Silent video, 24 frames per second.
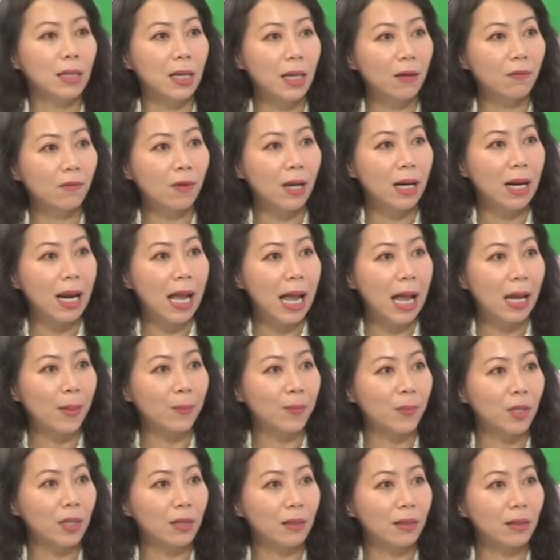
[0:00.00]
thiết phải
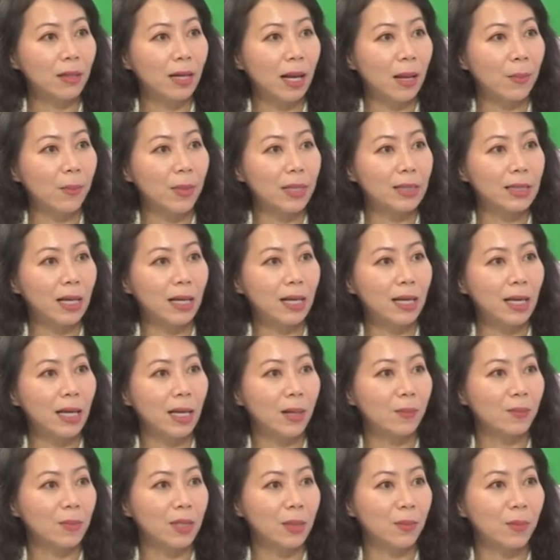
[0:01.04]
làm những cái mà xét
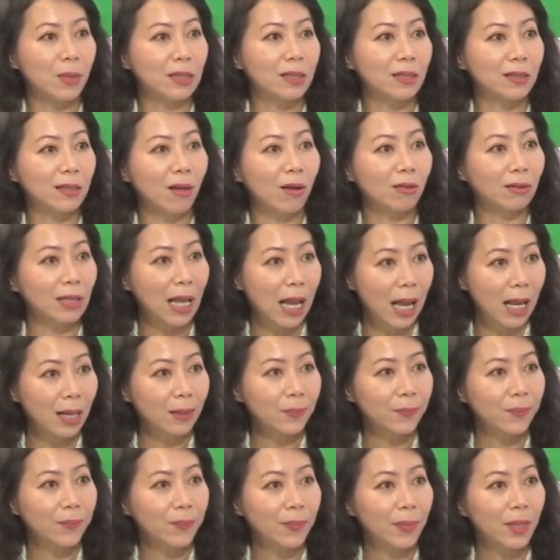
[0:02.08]
nghiệm gì mà to tác
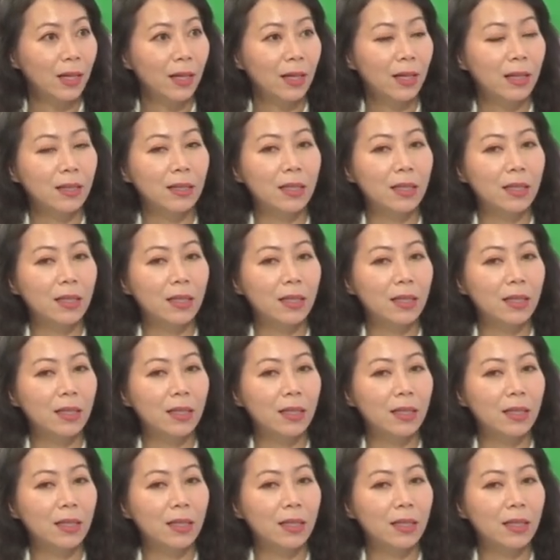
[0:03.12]
yeah. Dạ.